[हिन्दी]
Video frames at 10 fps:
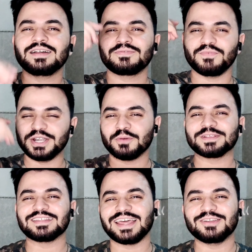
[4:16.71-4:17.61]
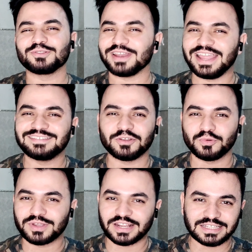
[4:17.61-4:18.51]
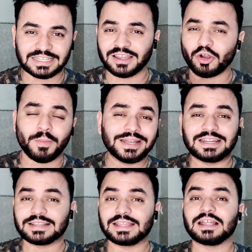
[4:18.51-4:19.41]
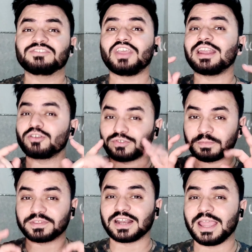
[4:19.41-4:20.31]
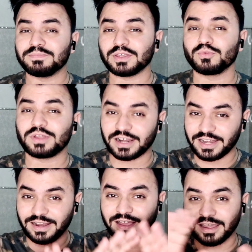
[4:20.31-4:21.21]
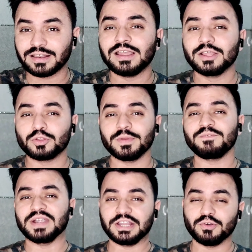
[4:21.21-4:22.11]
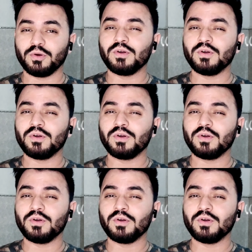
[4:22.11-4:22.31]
वीडियो पसंद आई हो तो लाइक जरूर करके जाना कमेंट कर देना चैनल को सब्सक्राइब जरूर कर लेना अगर तुम्हें वीडियो